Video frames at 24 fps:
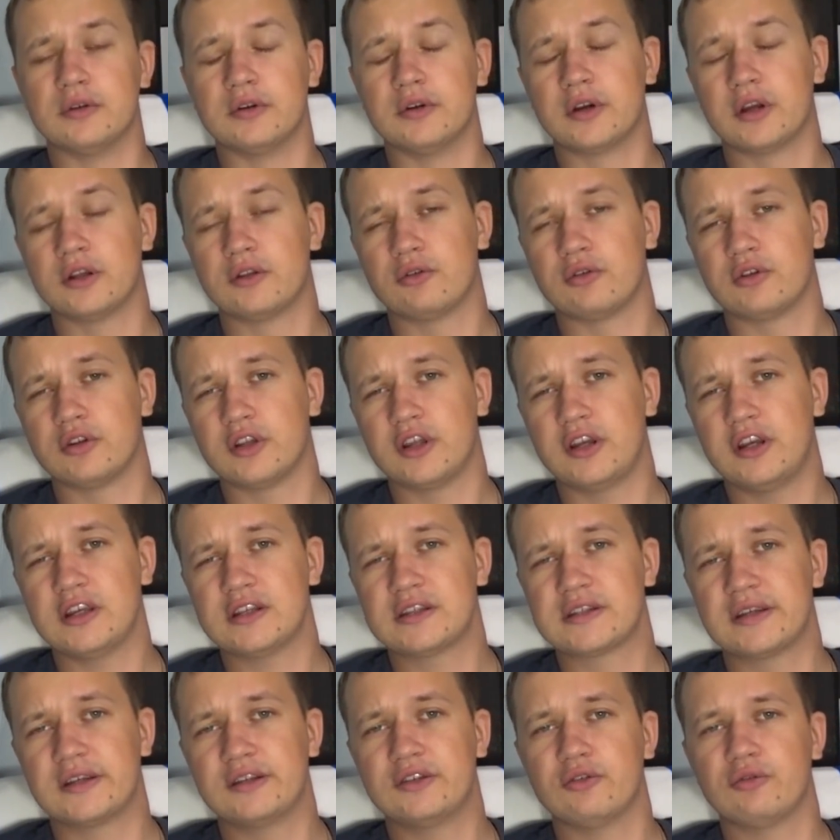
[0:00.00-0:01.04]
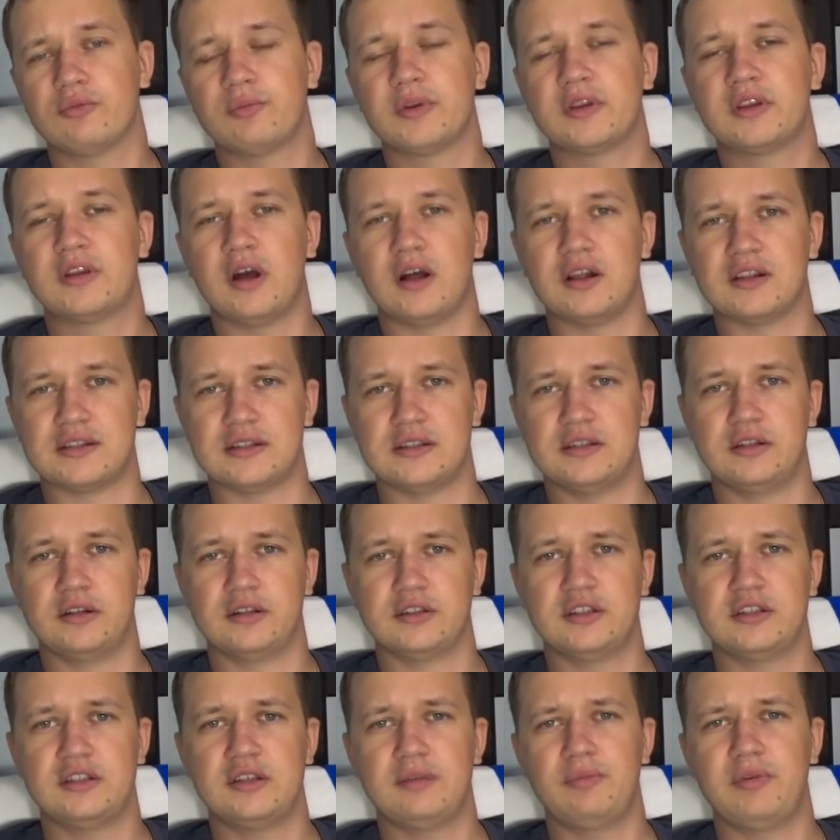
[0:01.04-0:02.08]
э, которые нарезки, где он пытался
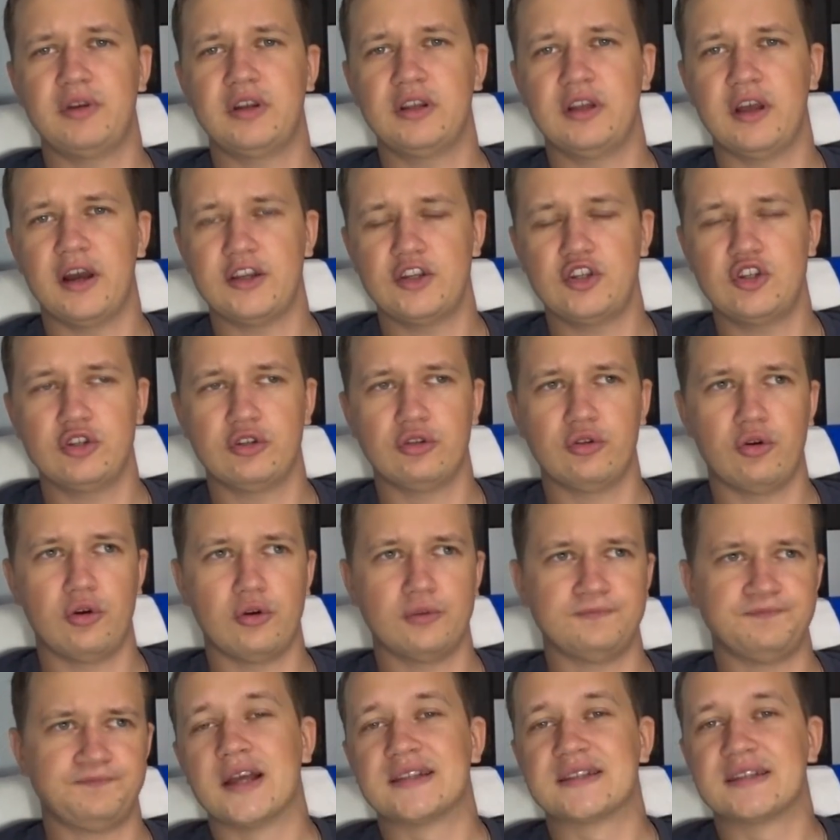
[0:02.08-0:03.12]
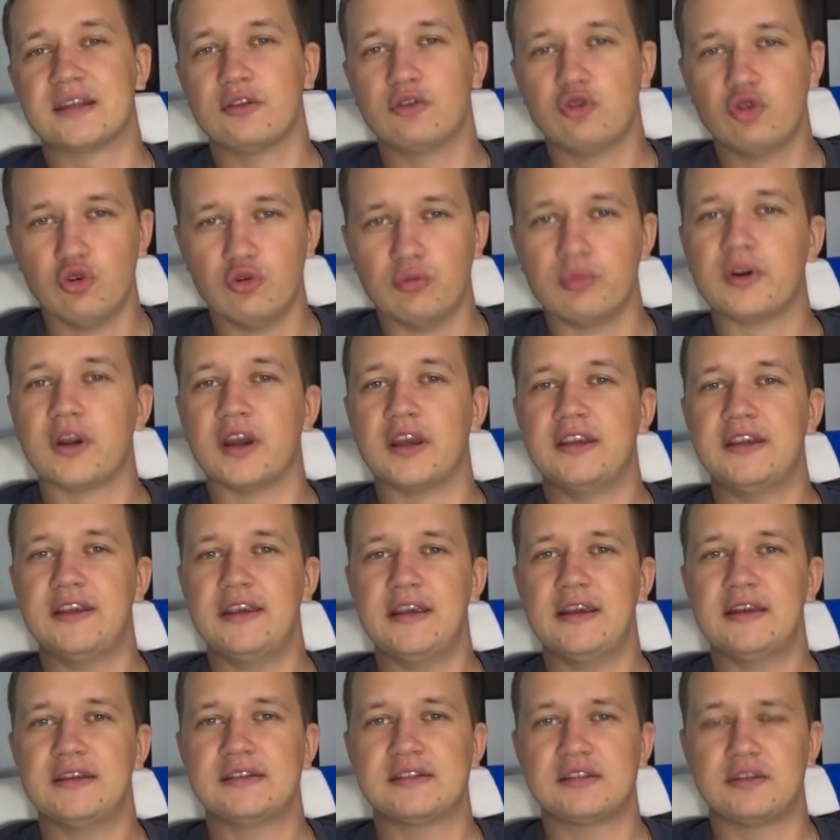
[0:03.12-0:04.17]
делать эти передачи, но задумка
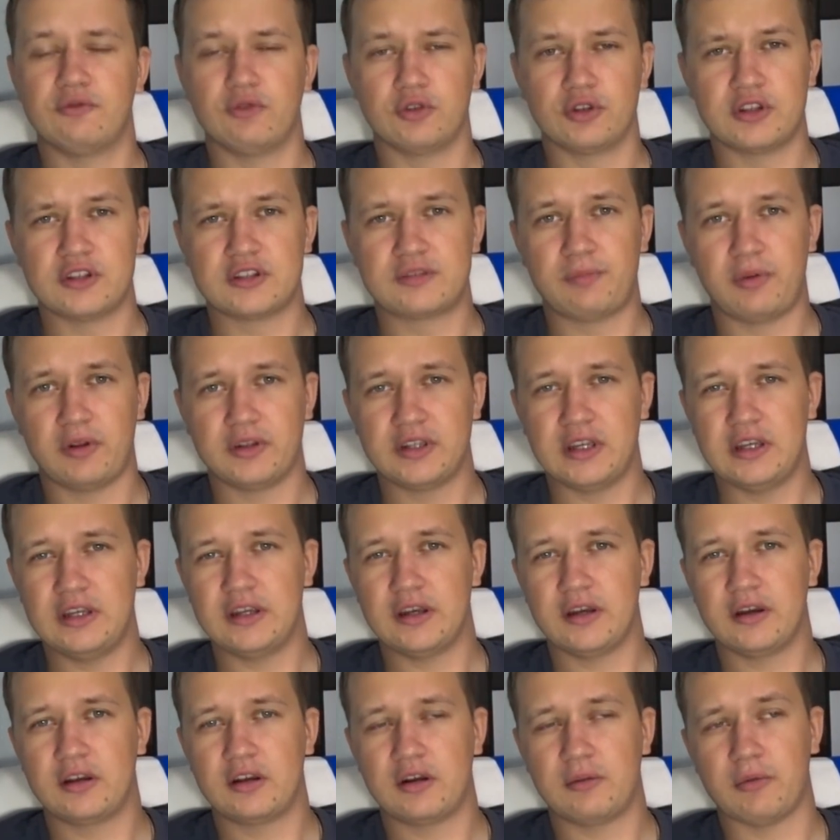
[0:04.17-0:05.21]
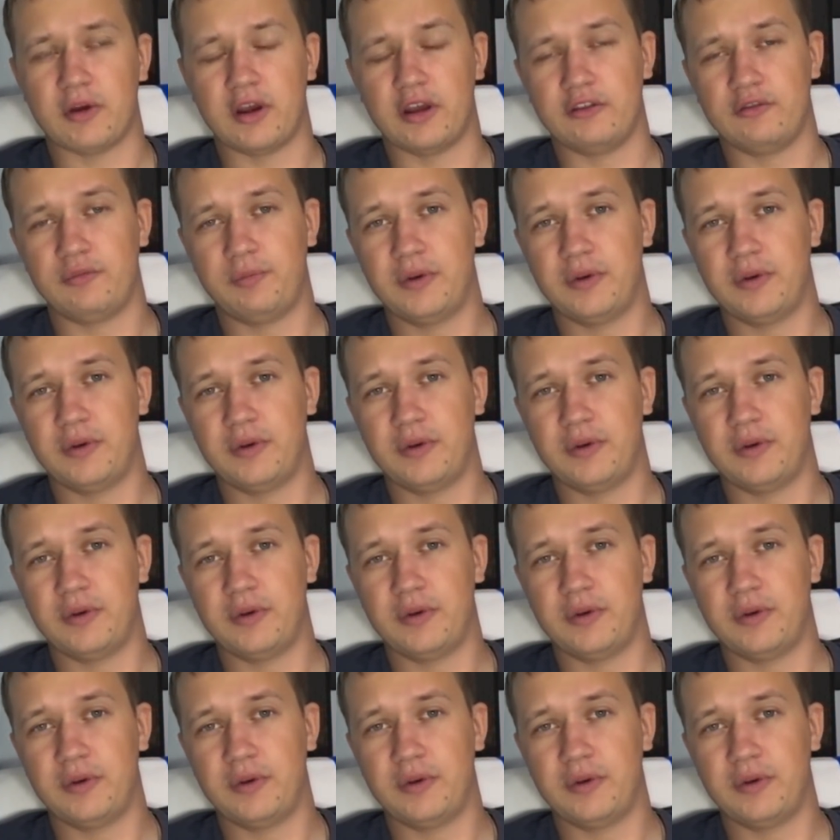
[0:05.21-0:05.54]
есть, вот исполнение хромает.